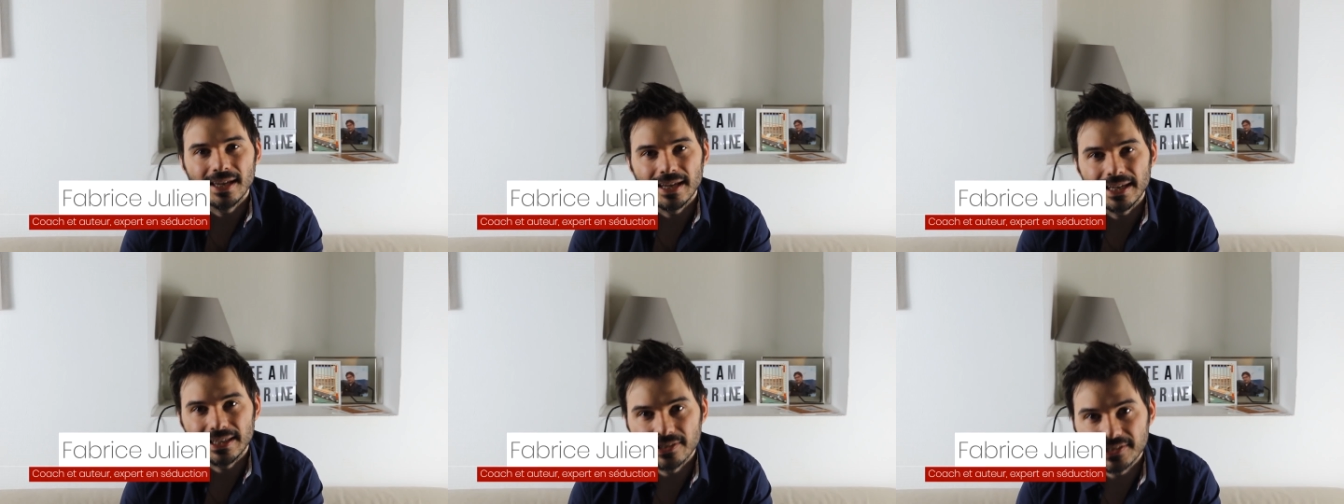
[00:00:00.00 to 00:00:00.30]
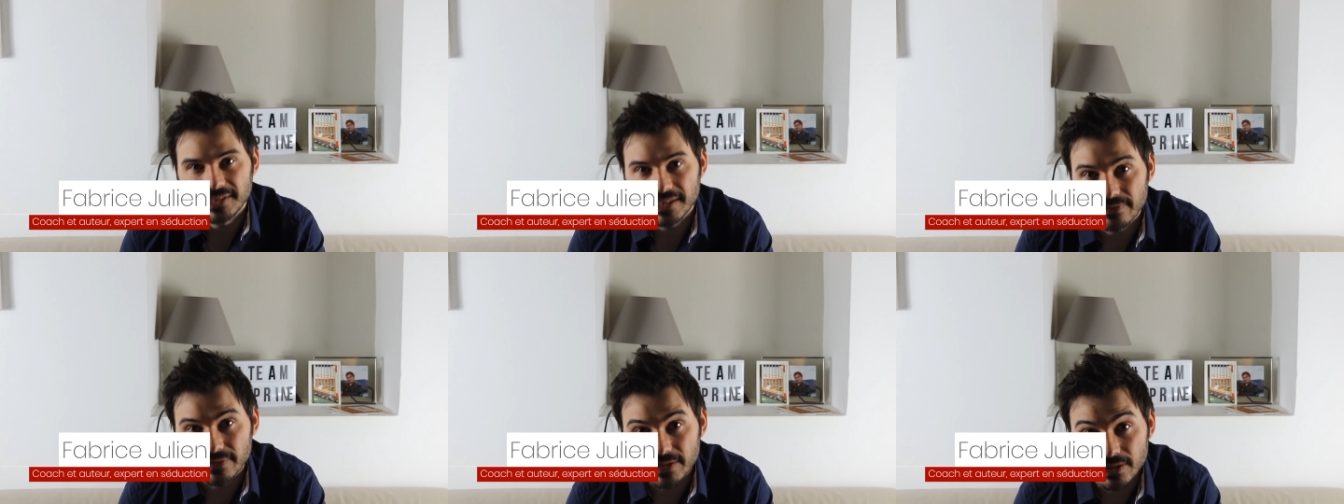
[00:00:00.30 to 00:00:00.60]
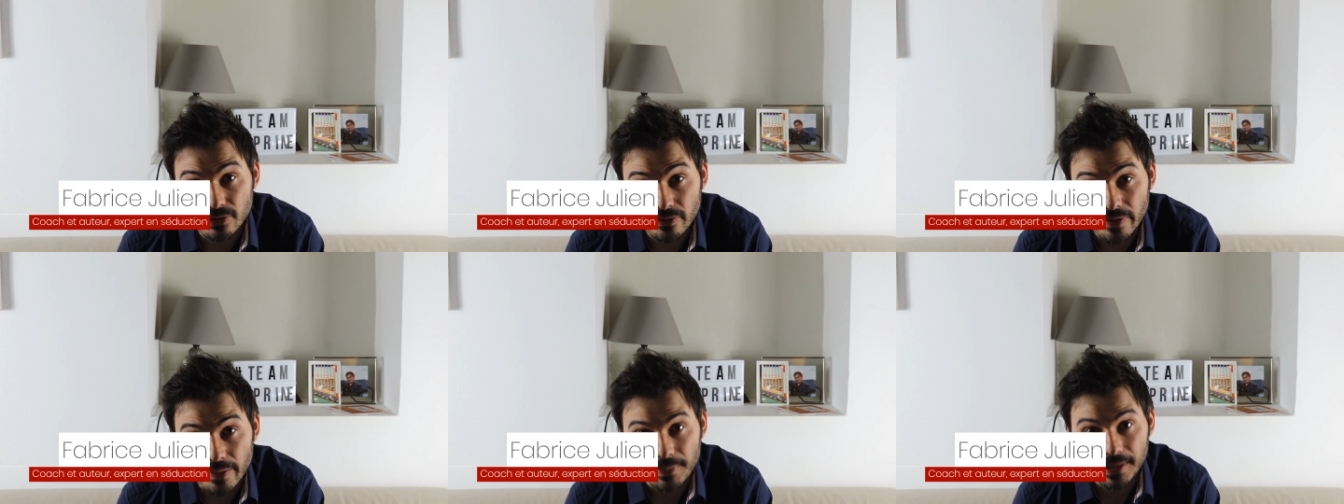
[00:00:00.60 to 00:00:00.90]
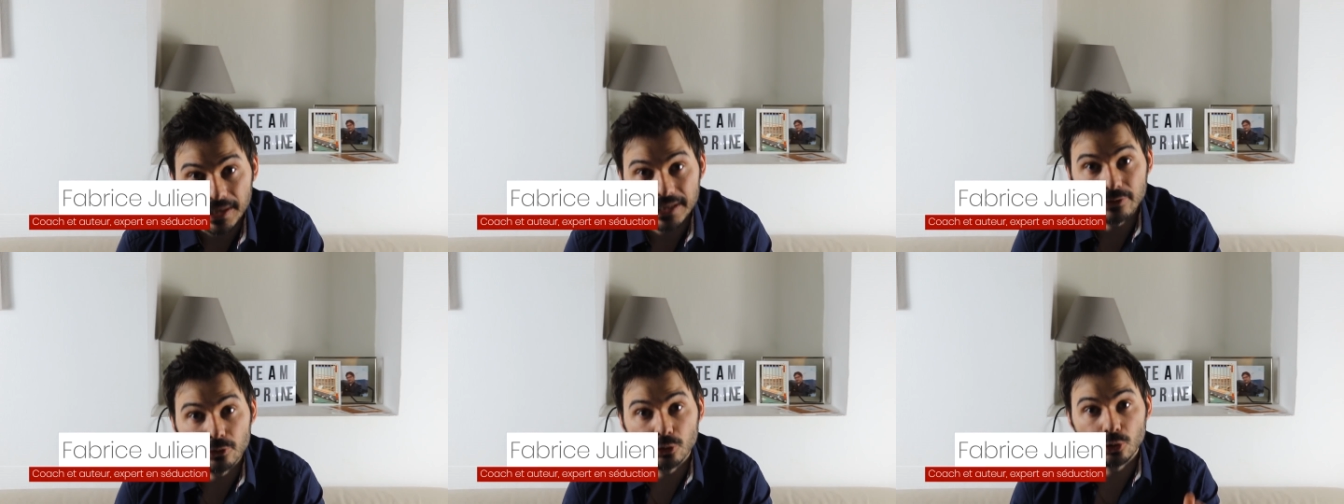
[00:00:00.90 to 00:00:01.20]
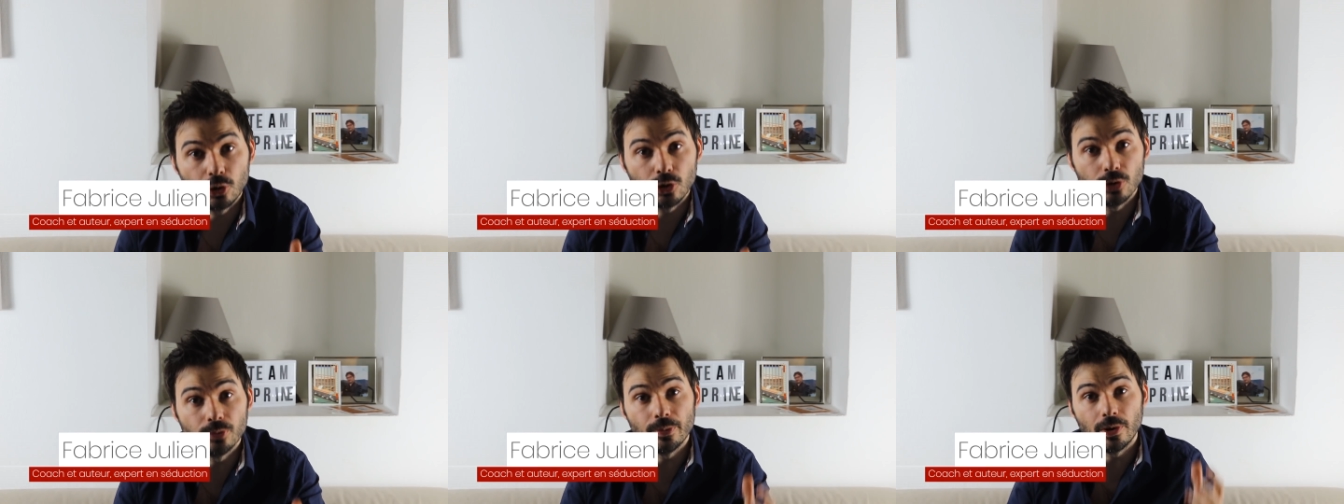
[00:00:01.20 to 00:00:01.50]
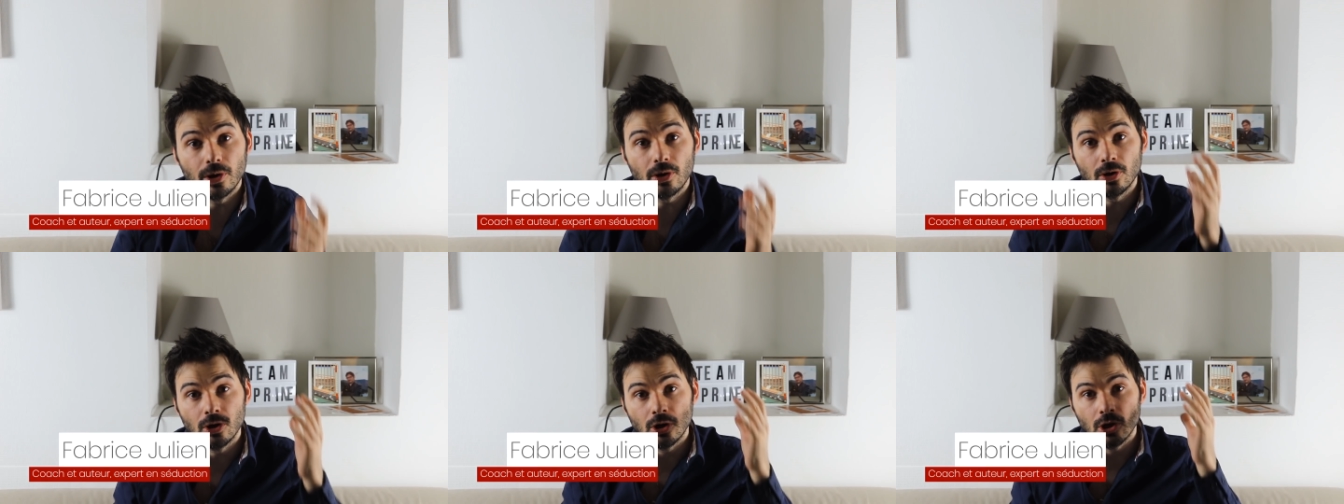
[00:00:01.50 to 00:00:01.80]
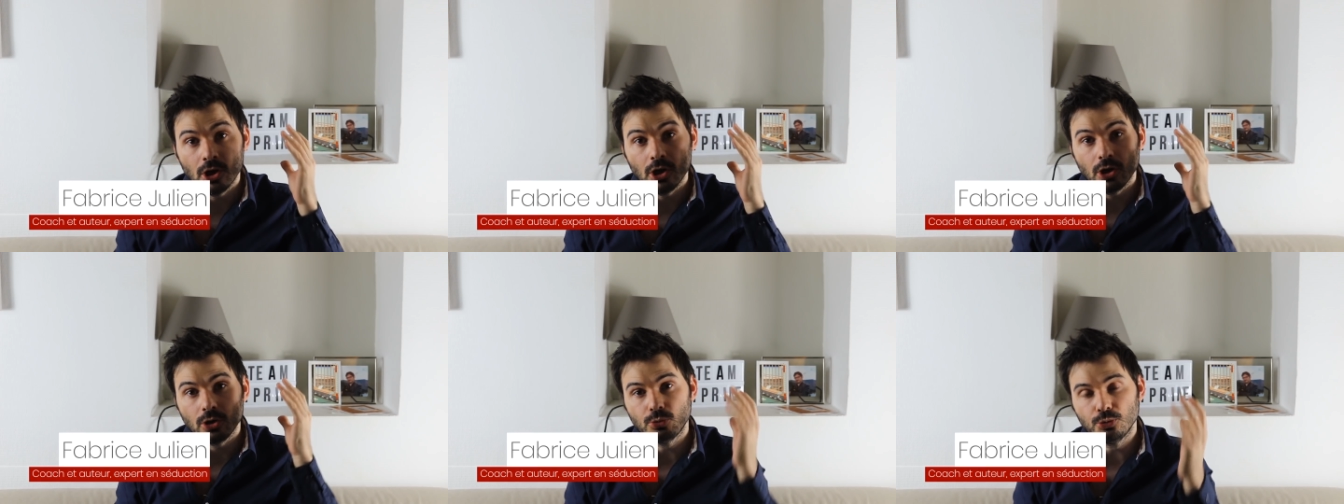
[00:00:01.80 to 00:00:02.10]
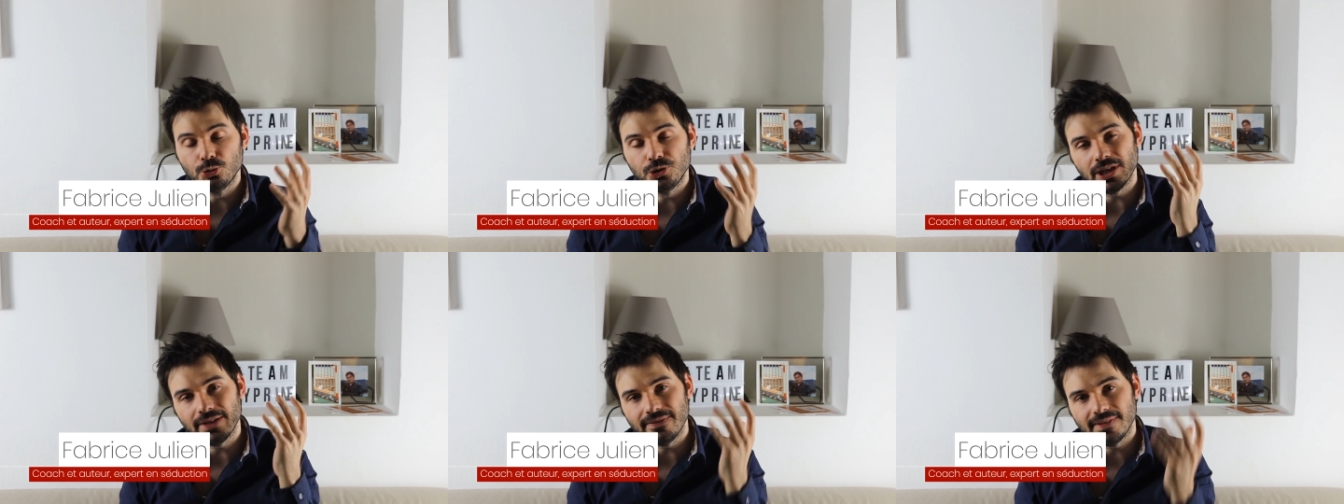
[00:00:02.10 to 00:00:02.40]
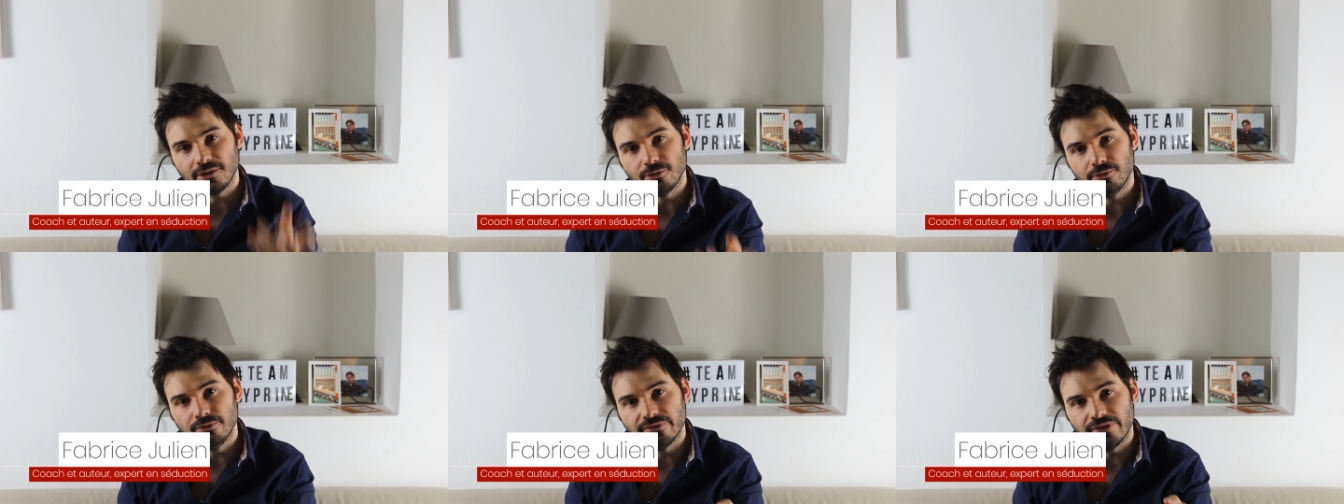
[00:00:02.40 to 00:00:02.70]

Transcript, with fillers: Et dans cette vidéo, on va parler de comment coucher avec une